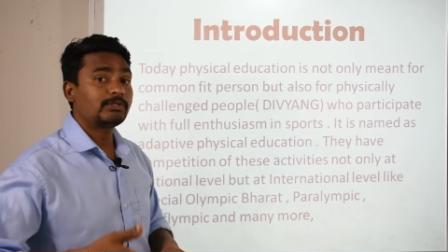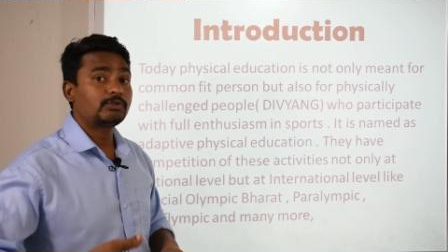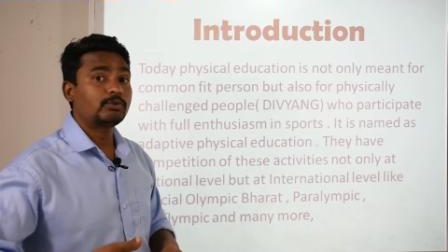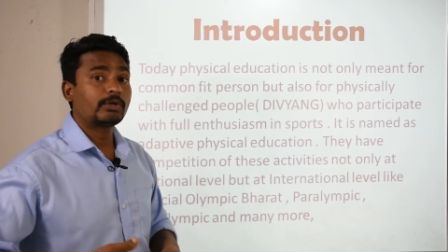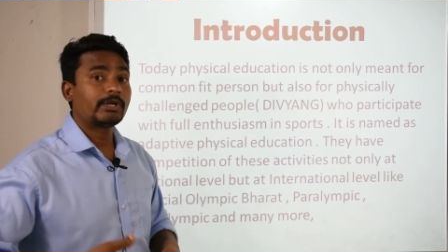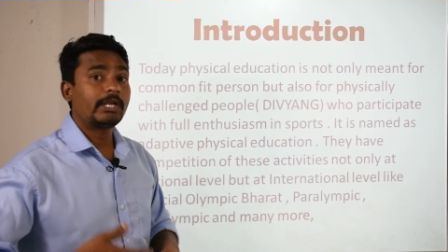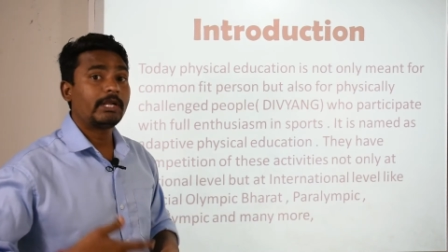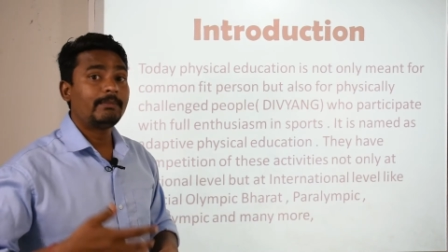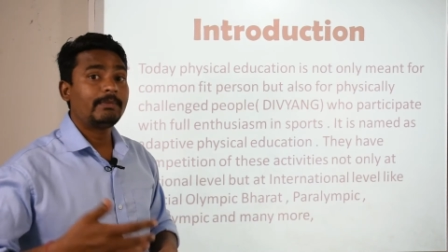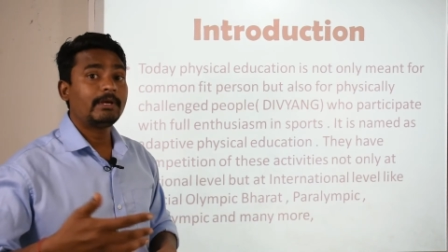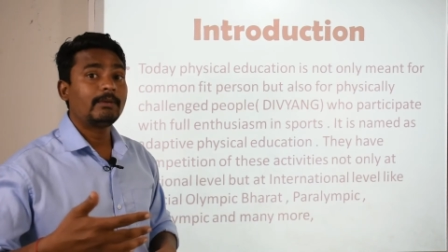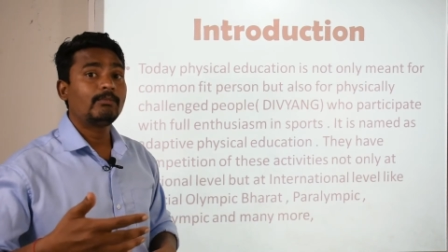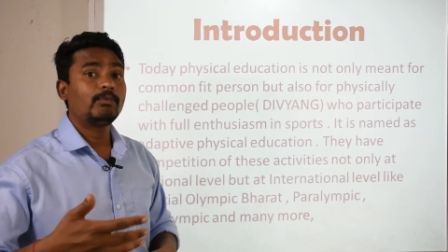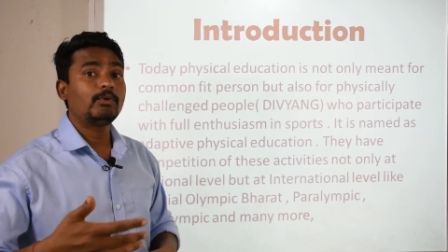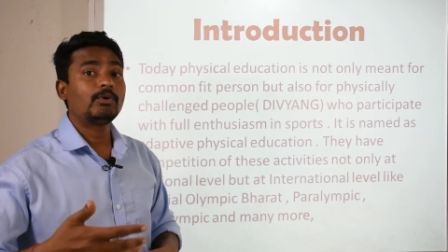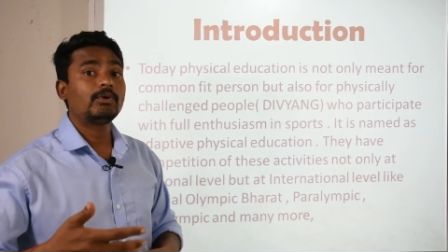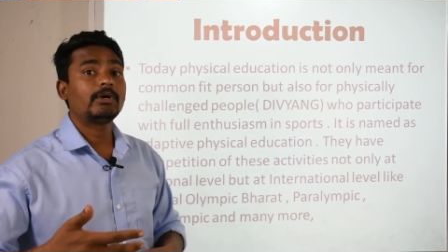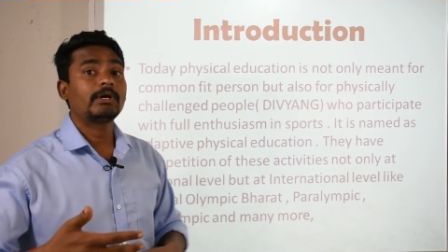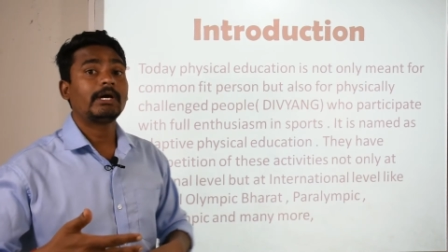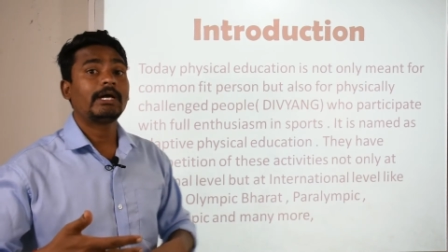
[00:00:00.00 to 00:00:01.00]
बच्चों के लिए भी हम
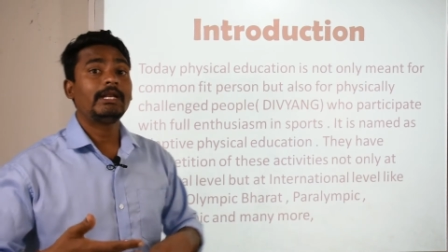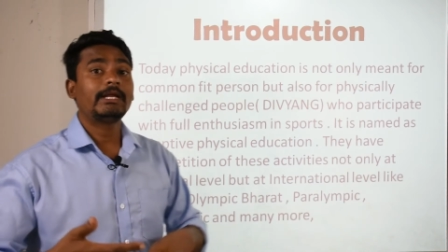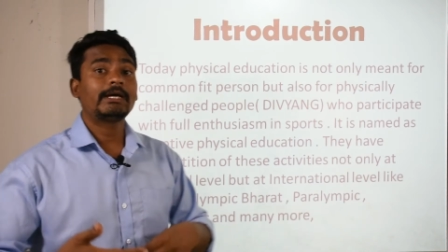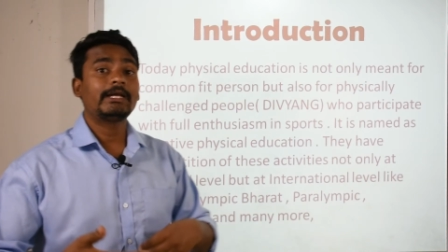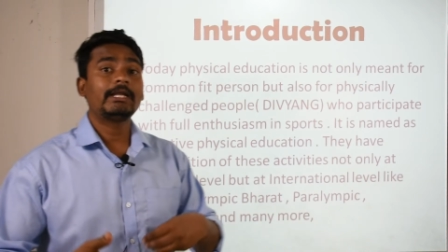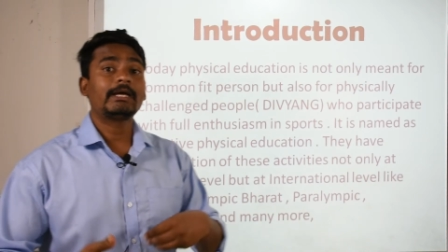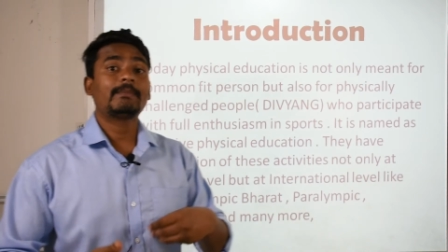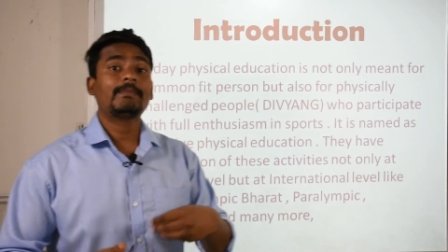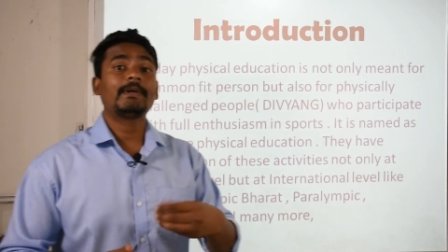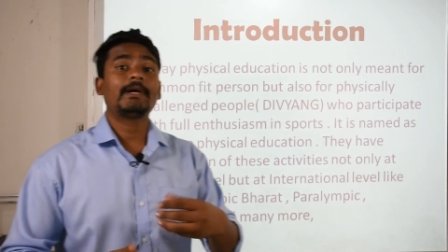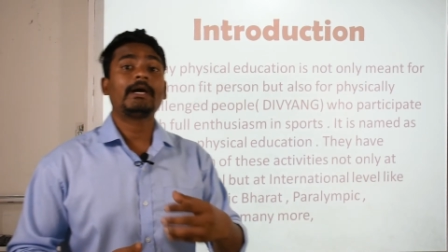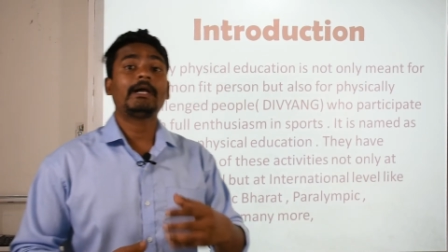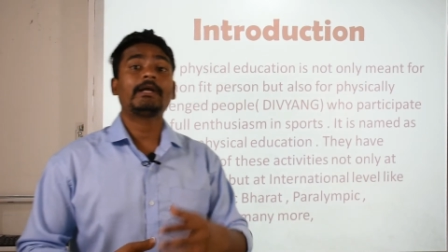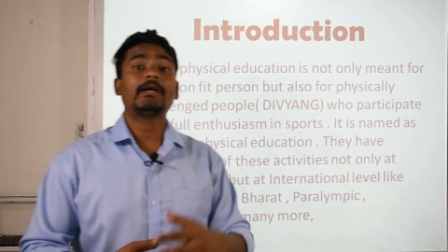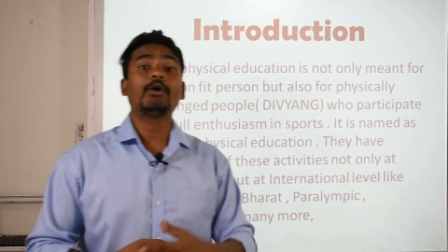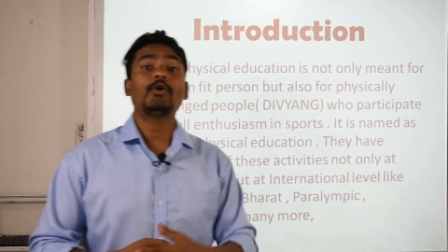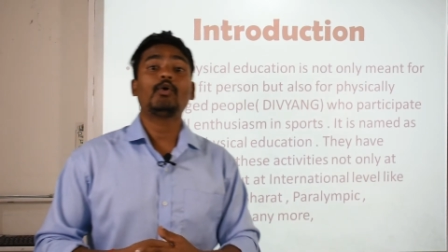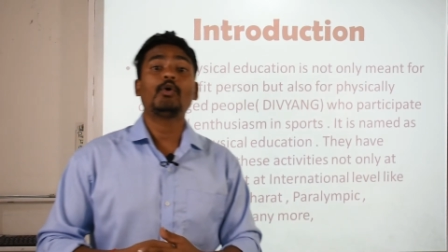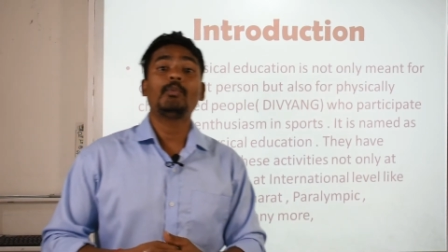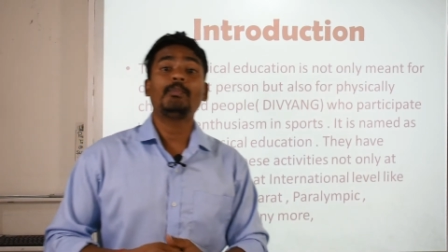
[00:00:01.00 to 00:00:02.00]
लोग अलग अलग प्रकार
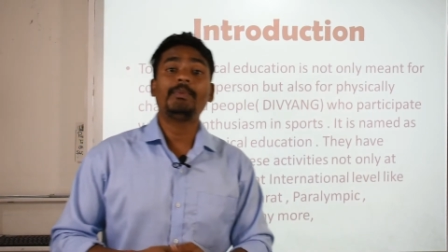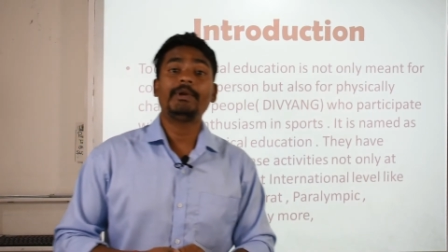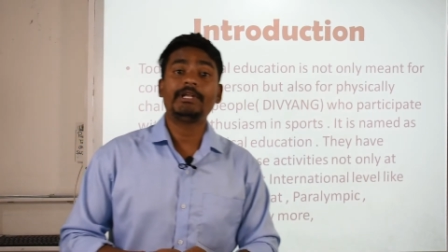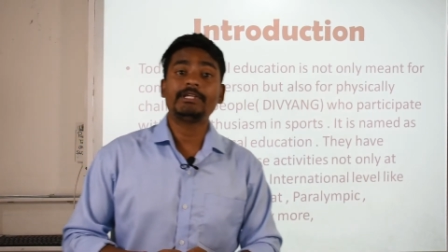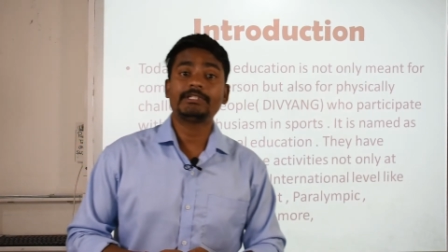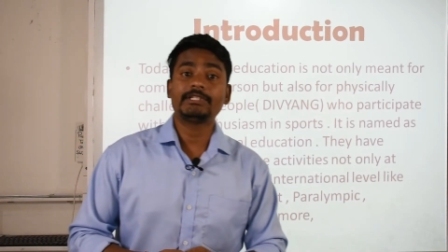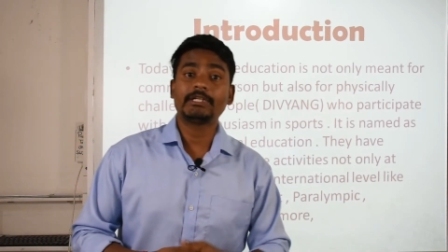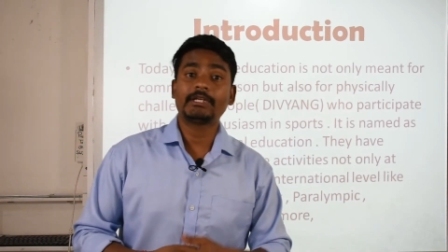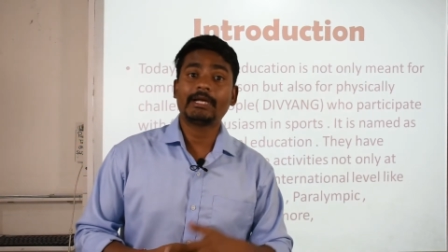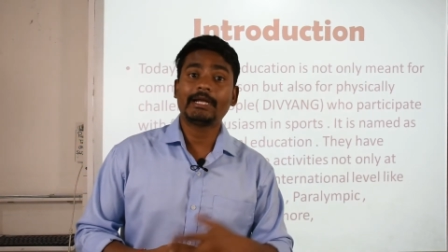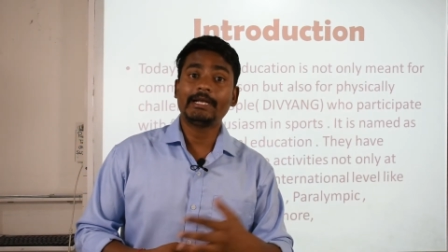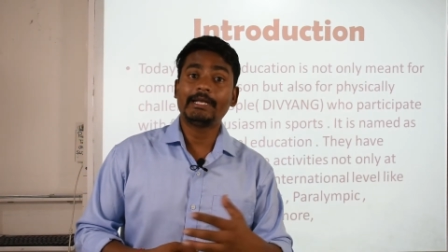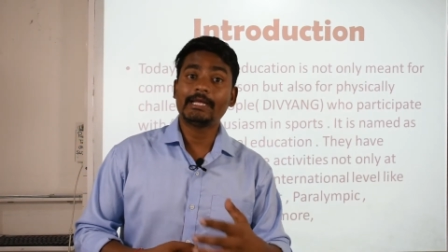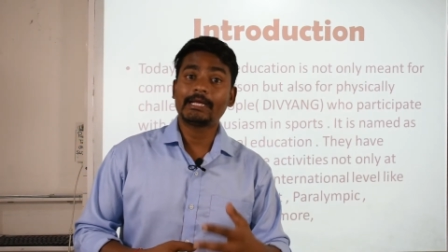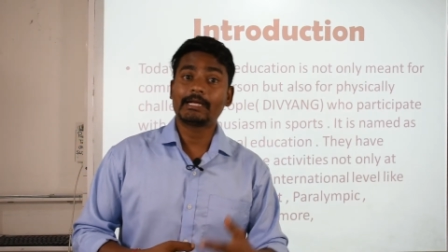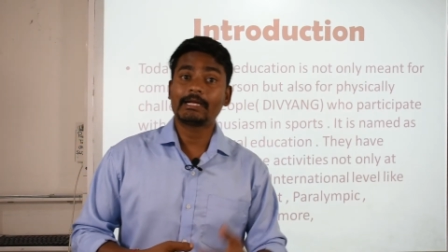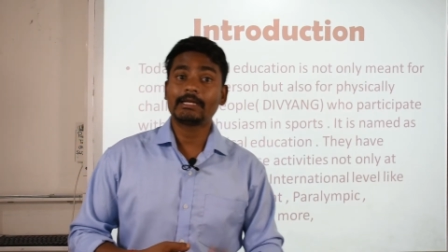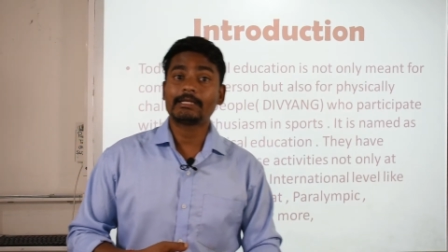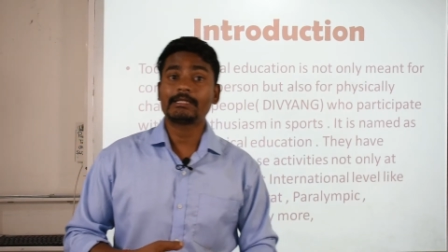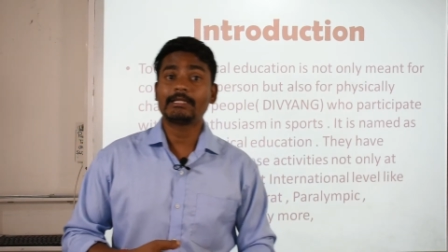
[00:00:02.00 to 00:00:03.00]
का कंपटीशन
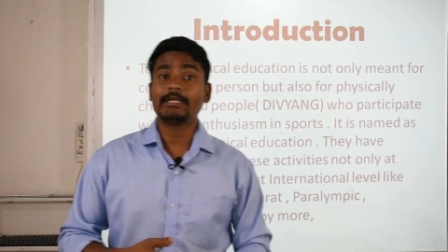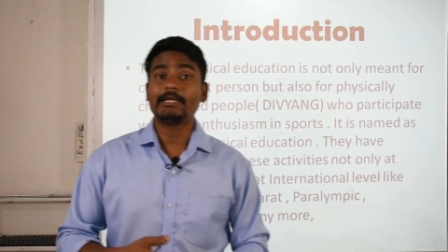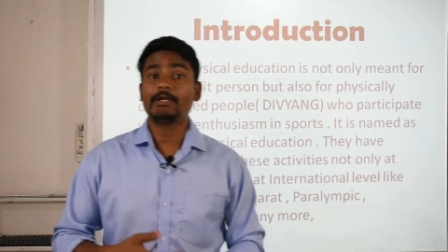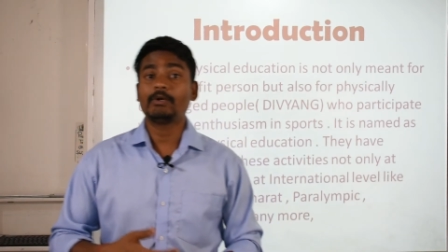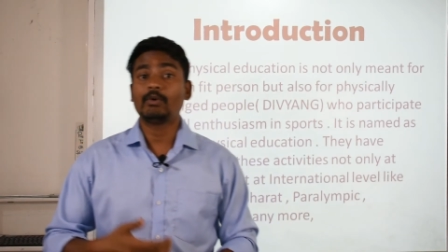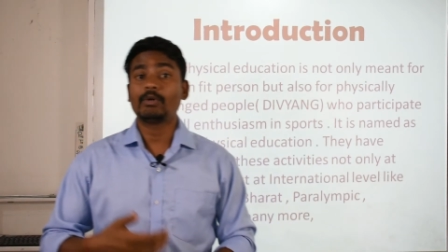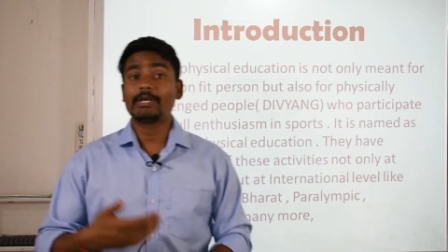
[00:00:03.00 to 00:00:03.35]
कंडक्ट करते हैं